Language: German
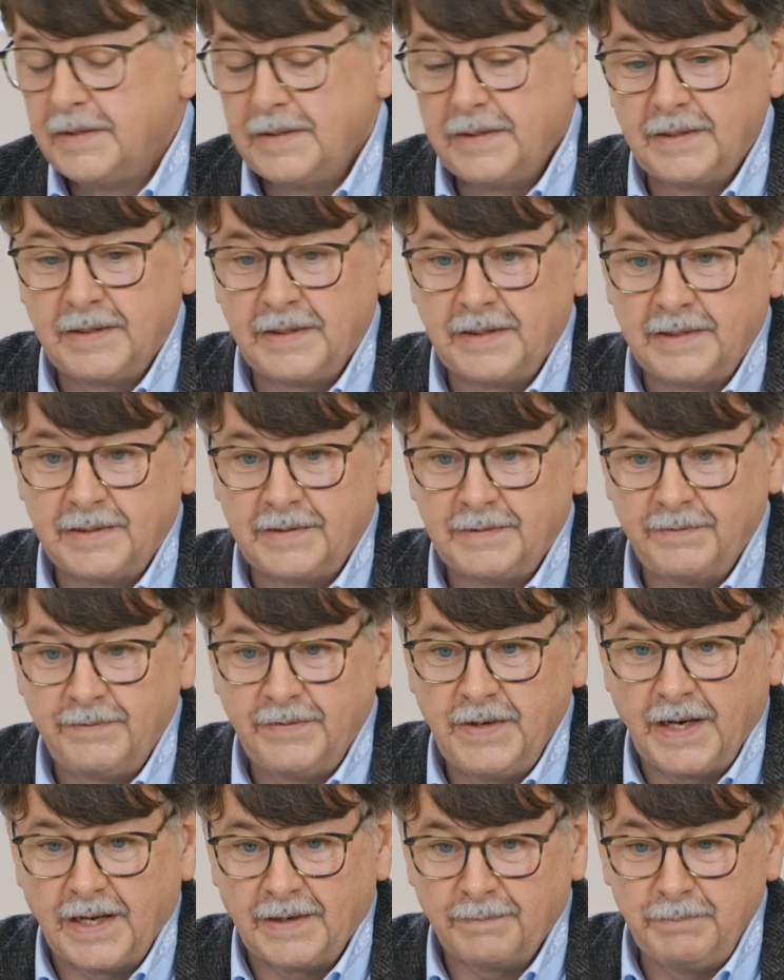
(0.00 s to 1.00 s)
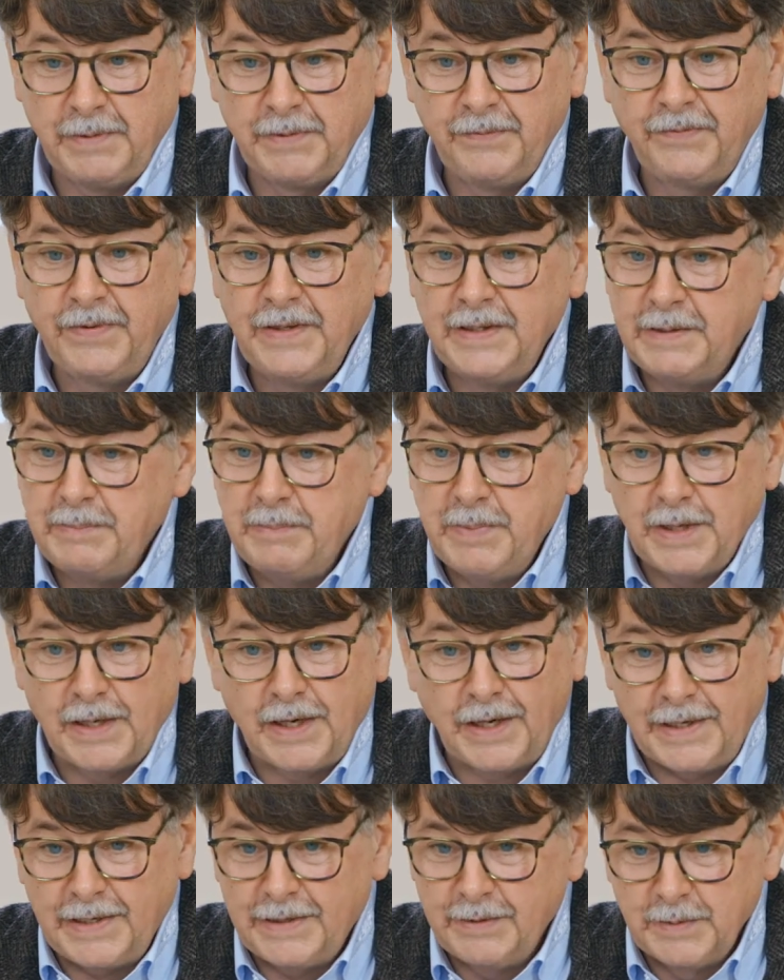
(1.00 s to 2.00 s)
Äh, wir haben in vielen
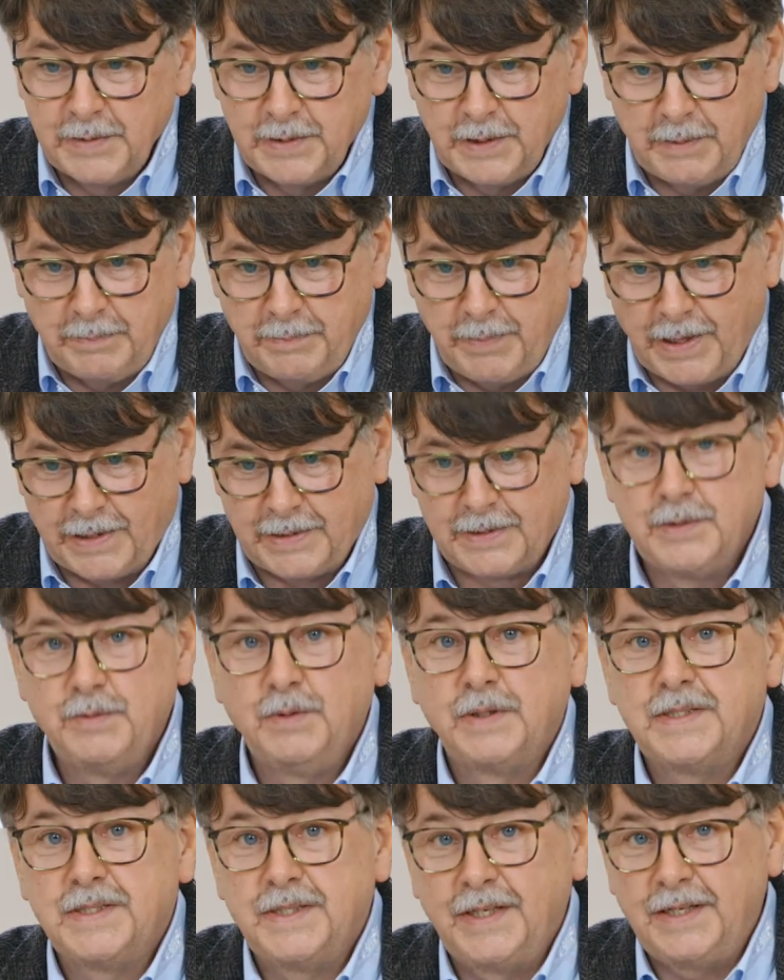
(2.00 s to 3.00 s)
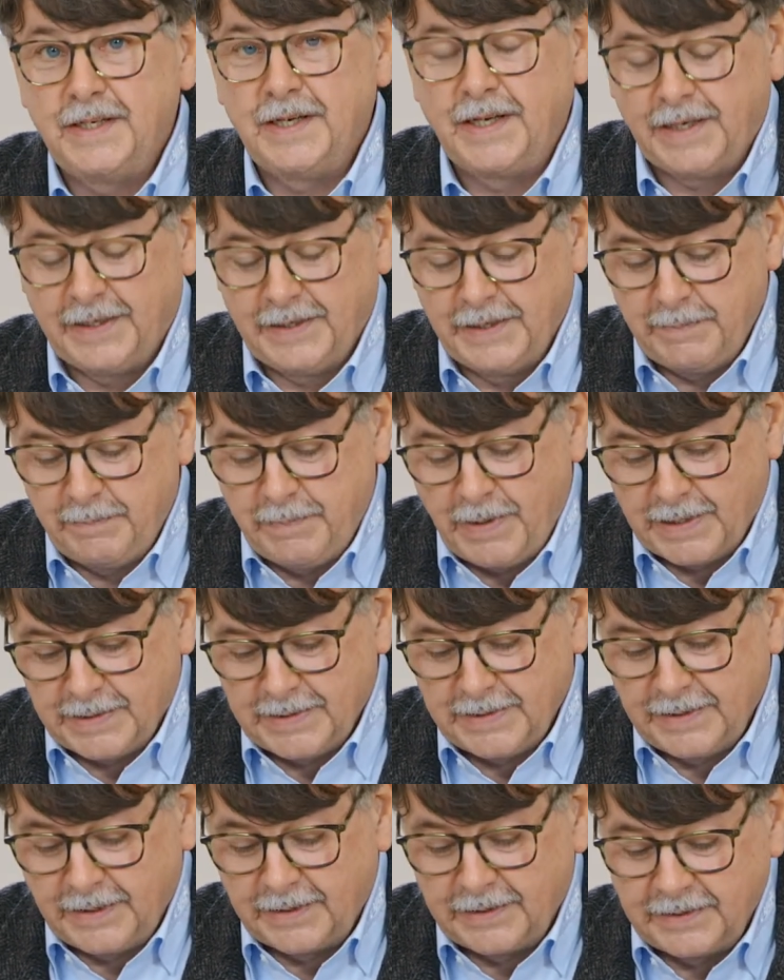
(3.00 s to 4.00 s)
Bereichen unserer Packs nur 10 Hektar
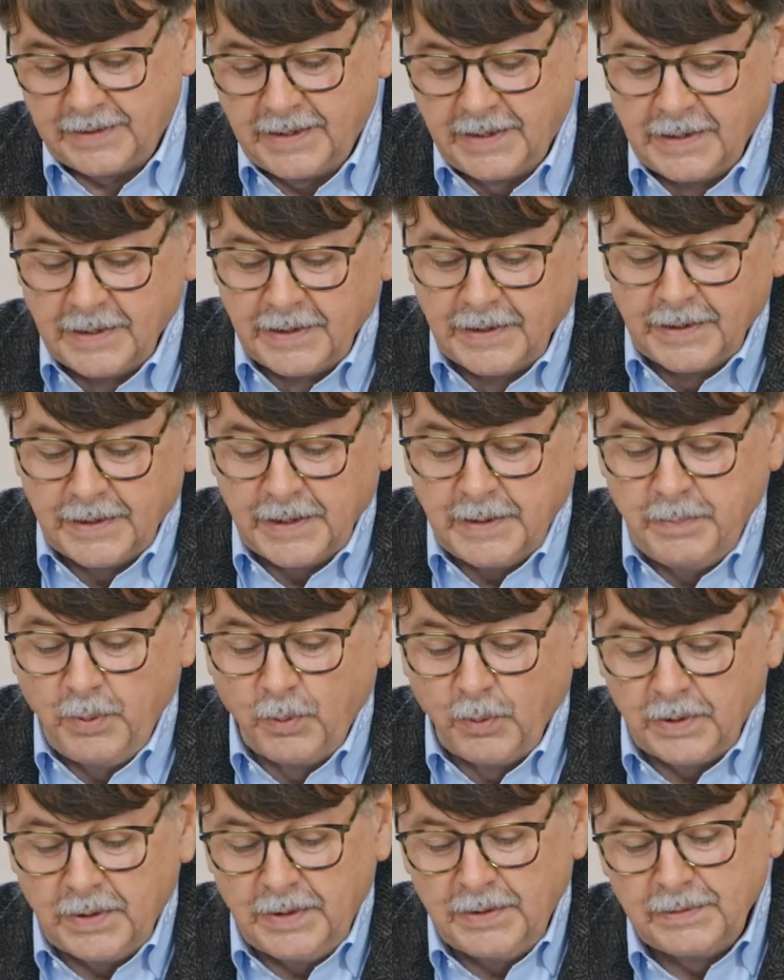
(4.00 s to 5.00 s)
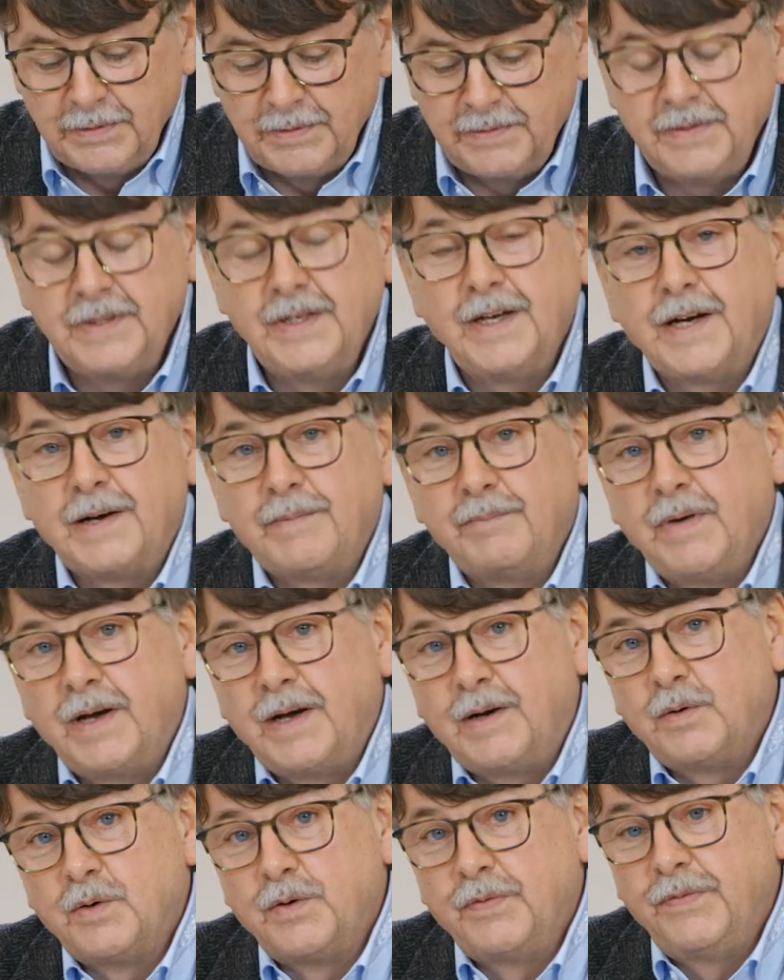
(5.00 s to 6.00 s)
Packs angeboten und hier haben wir
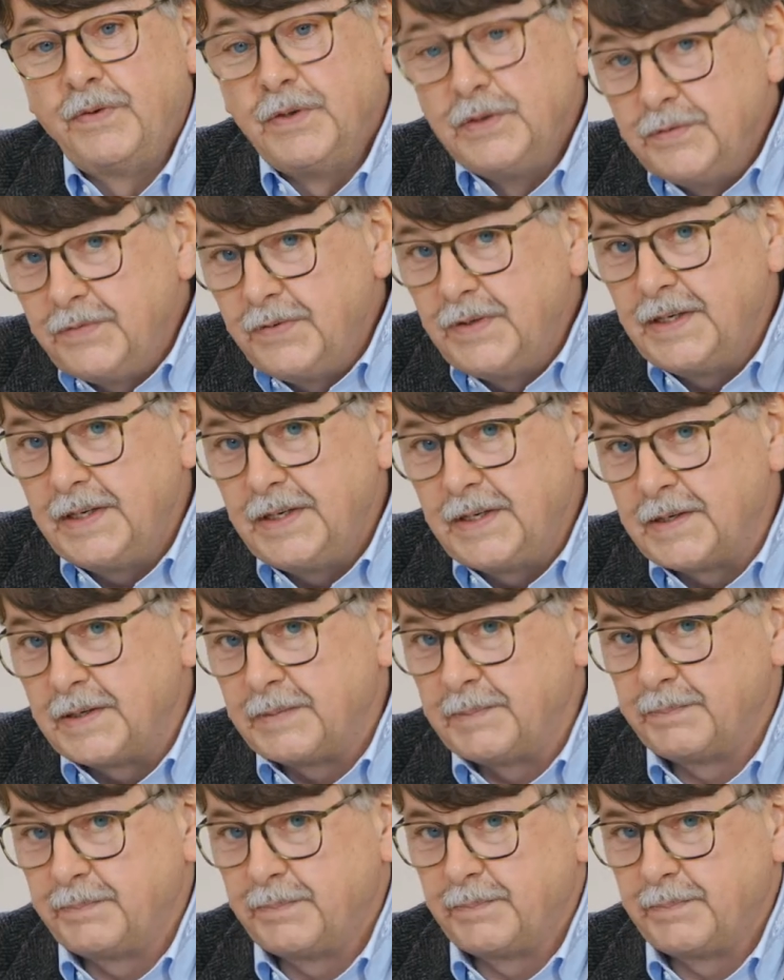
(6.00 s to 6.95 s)
auch 5 Liter